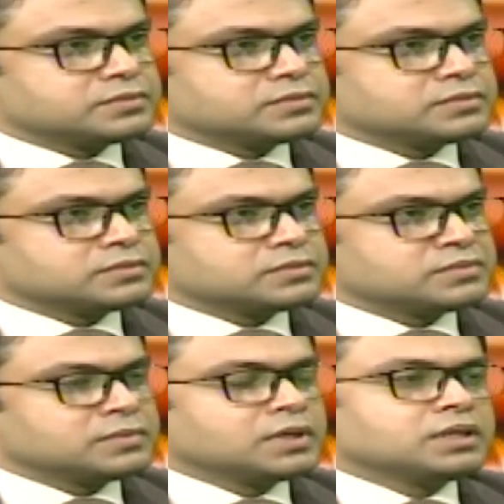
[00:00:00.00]
সংস্থার
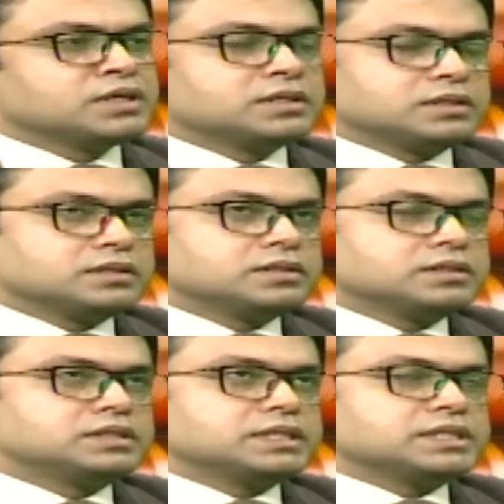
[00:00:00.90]
দায়িত্ব রয়েছে
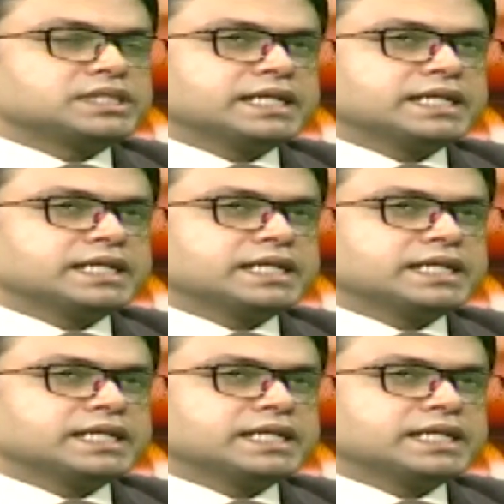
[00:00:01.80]
জি